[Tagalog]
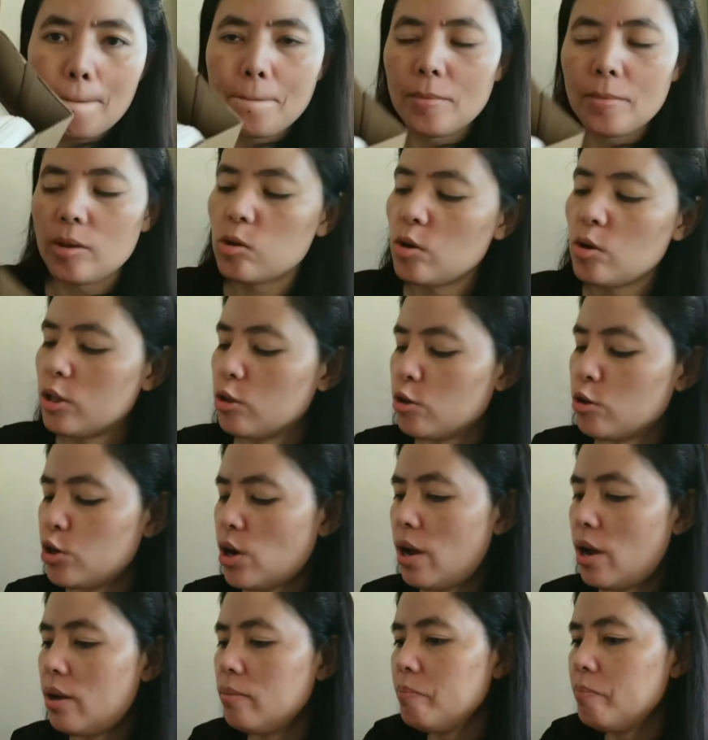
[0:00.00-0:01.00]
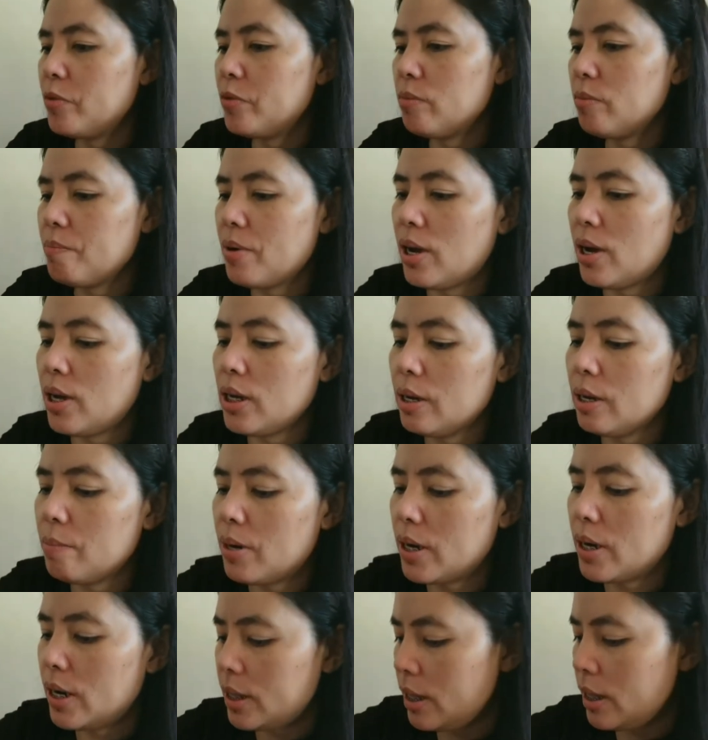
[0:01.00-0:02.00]
So, ito siya. Yung parang
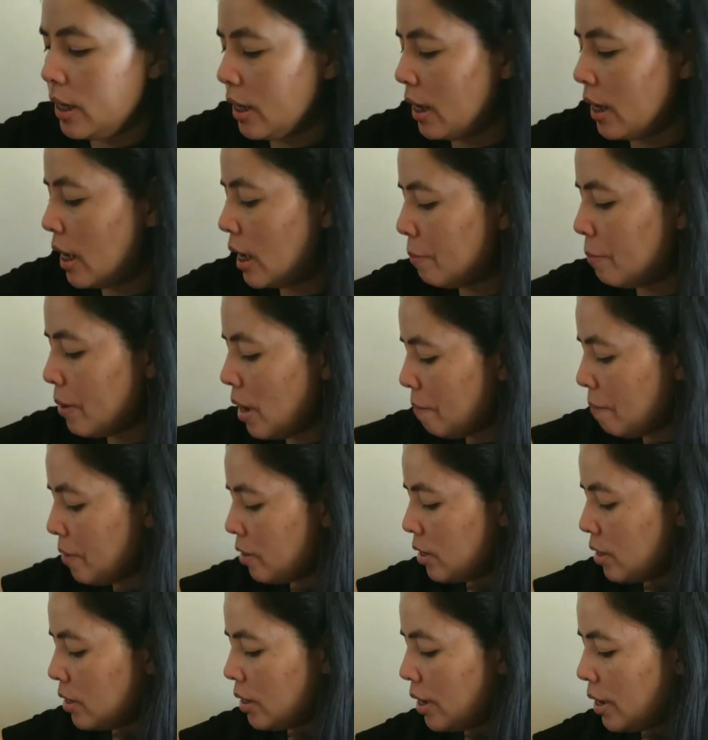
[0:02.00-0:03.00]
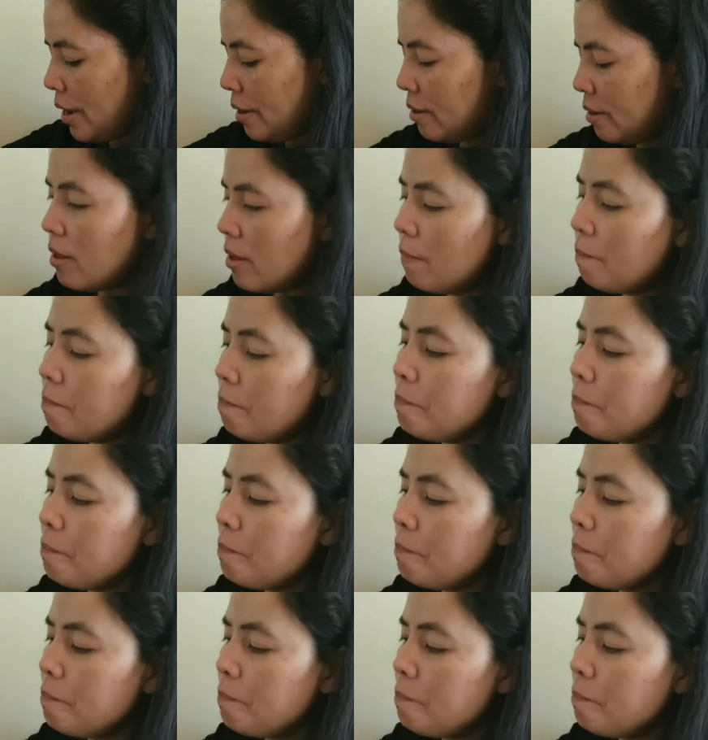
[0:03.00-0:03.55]
lima nating, uh, apat nating item.